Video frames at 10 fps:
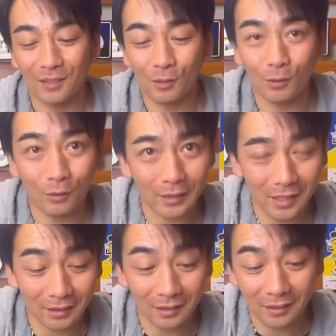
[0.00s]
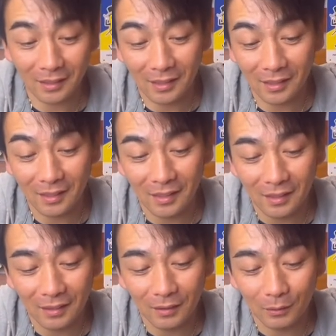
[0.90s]
こうやって、
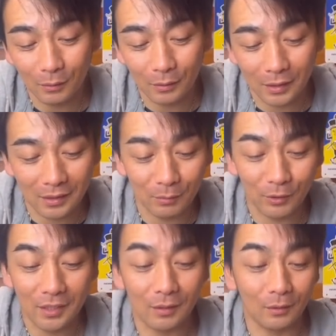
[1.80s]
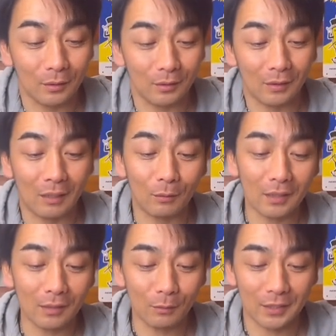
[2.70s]
これでもいいよというか、あ、これ
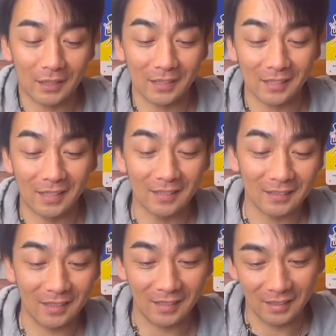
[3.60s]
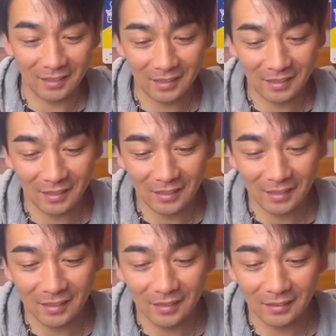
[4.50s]
かっこいいじゃないですか。ね。
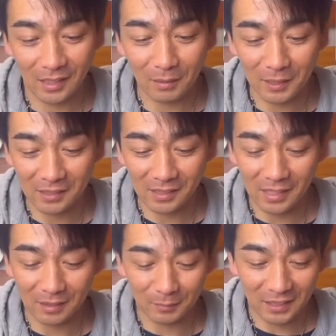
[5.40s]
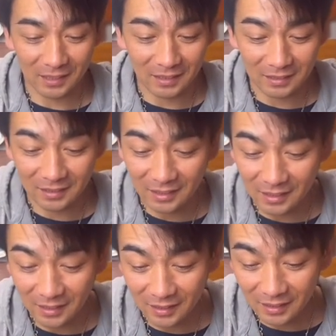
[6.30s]
定番スタイルみたいな感じで
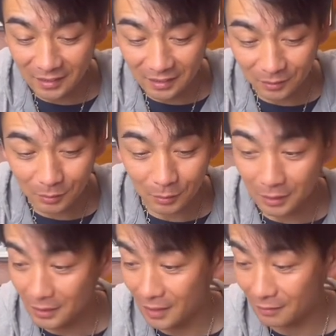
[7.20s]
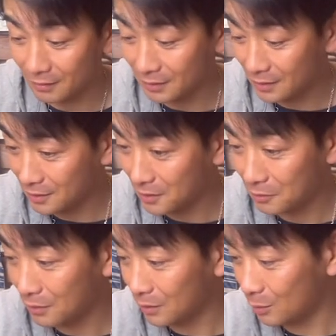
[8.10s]
ね。えーと、それで私
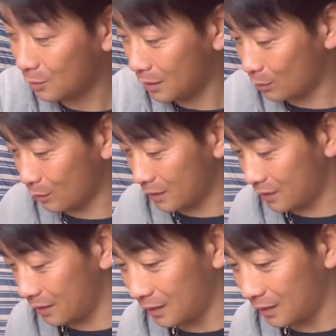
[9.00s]
はどれを忘れ